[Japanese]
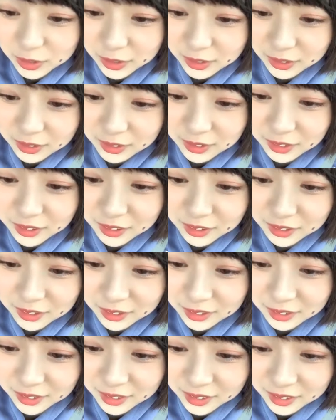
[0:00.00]
かった
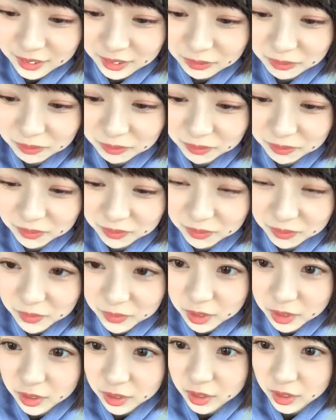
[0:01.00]
ね
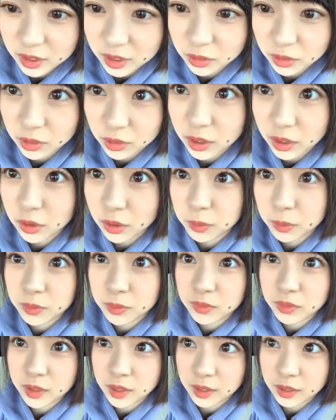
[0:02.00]
なんか昨日結構
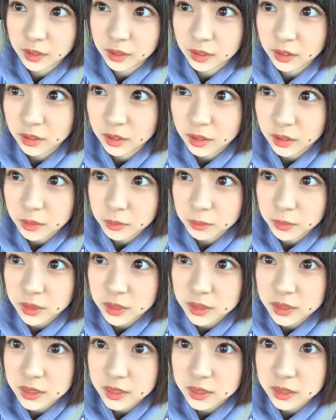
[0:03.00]
ね
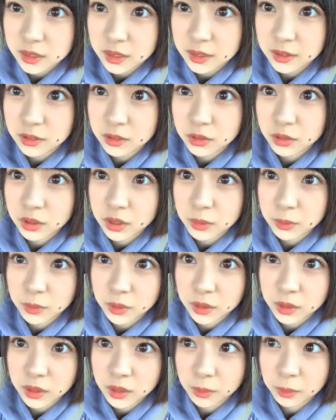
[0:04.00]
ピンチっていう時
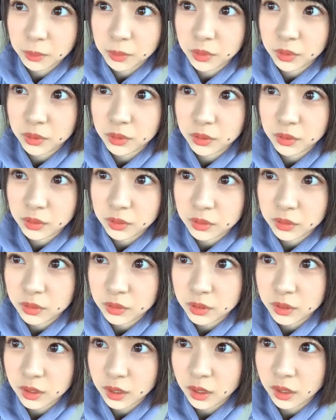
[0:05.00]
もあったっぽく
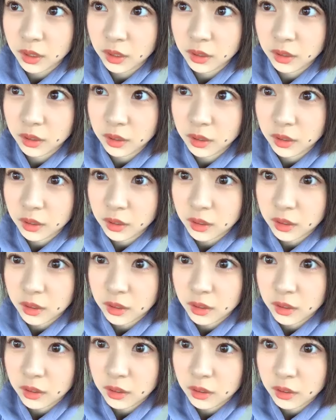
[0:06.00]
て
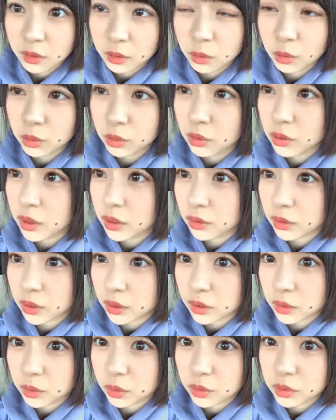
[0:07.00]
本当なの
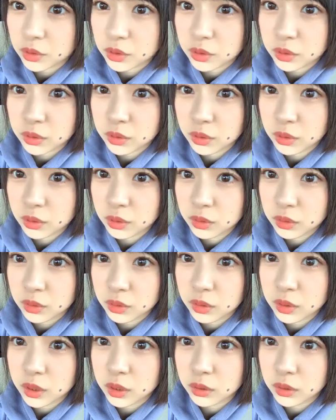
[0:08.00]
かなこの情報
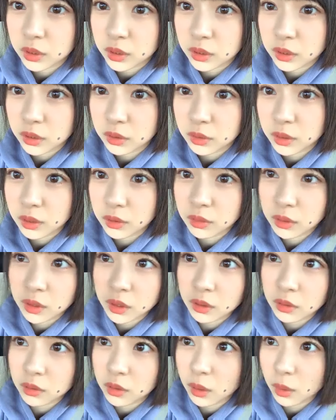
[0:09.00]
そうだよね言ってく
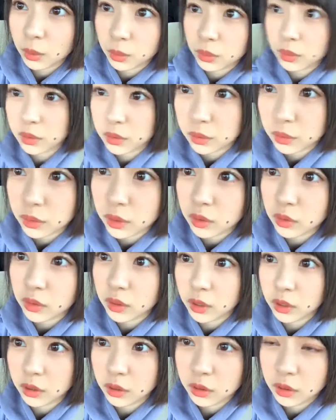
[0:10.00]
れてるってことはそうだよね